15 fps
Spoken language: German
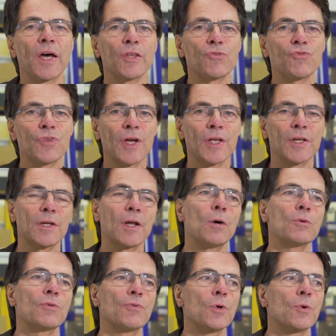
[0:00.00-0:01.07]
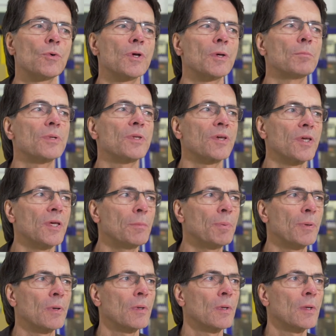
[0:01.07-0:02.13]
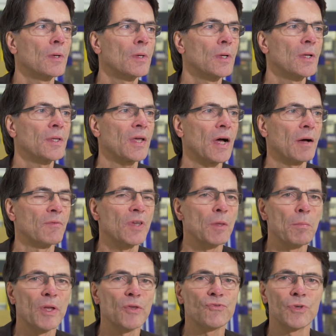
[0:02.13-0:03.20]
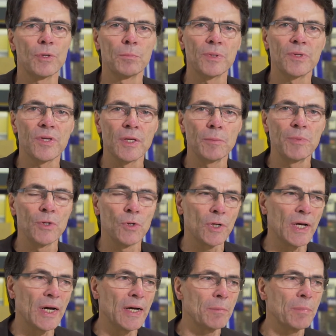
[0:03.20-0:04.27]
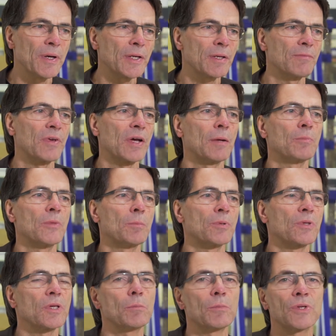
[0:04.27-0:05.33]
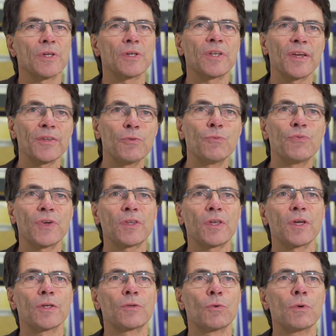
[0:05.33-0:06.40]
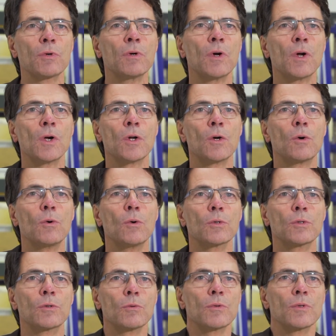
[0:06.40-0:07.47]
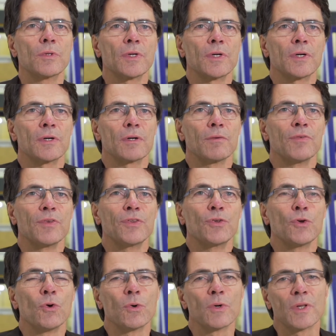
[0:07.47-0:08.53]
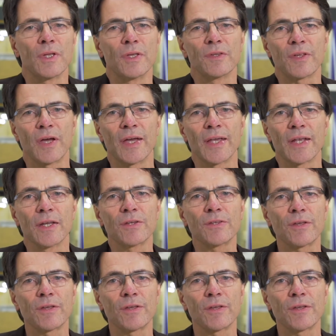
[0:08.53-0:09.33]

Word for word: einschneidenden Auswirkungen im Betrieb. Da haben wir die Menschen im Betrieb, die dort arbeiten. Wir haben die betriebliche Interessenvertretung. Und unsere Vision ist eigentlich,